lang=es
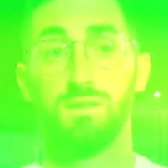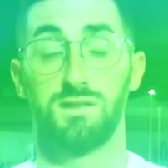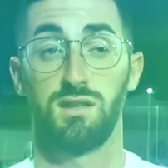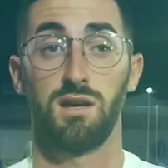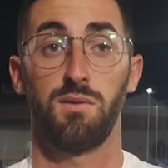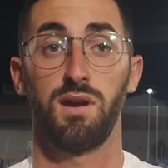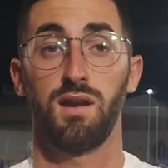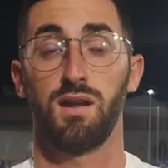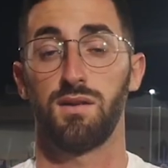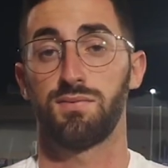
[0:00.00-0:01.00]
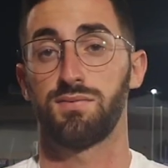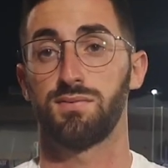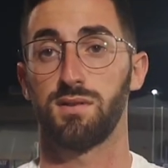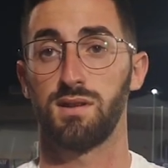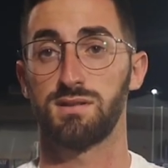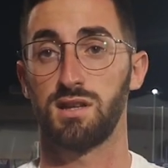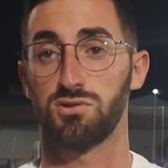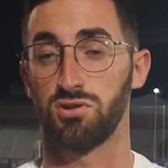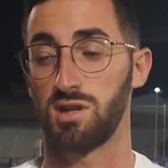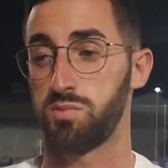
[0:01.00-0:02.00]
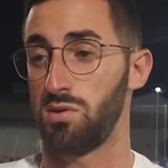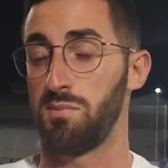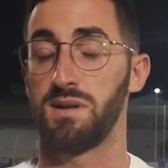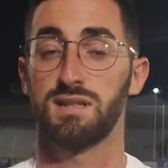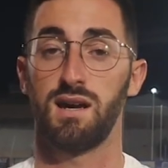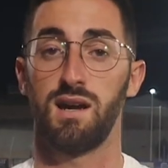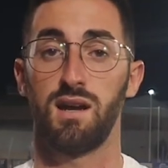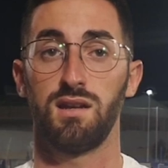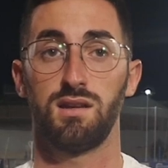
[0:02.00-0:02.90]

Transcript: Sí, a ver, eh, estas cosas pueden pasar,